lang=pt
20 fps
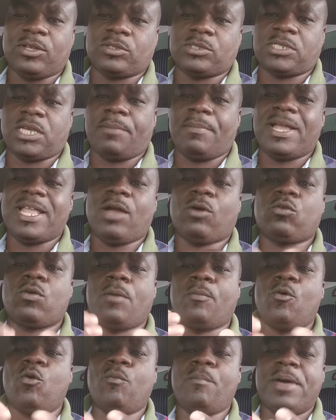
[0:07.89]
trabalhar com a
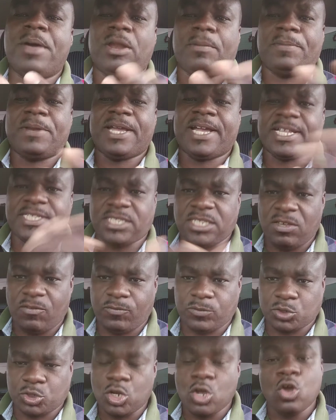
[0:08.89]
Uber
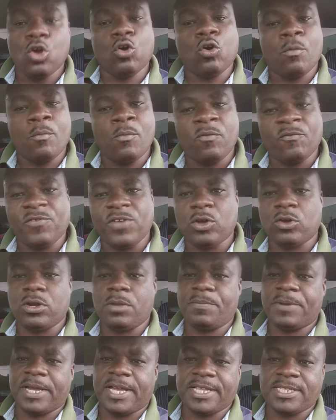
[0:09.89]
aplicativos como um vínculo
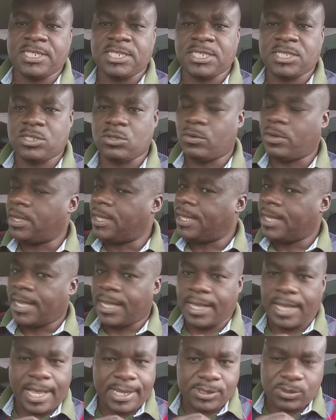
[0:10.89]
empregatício,
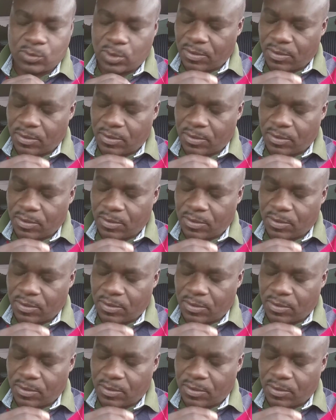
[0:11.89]
raso,